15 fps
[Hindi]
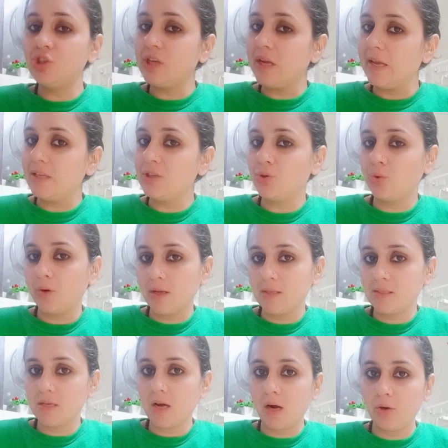चेंज होना
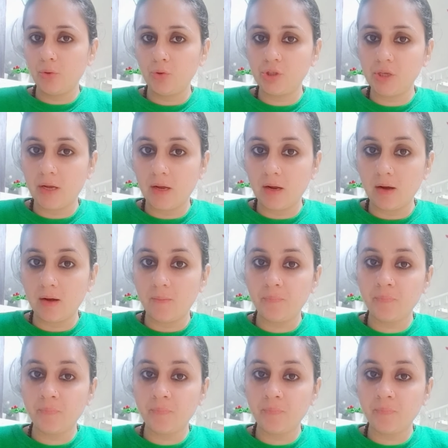स्टार्ट हो जाएगा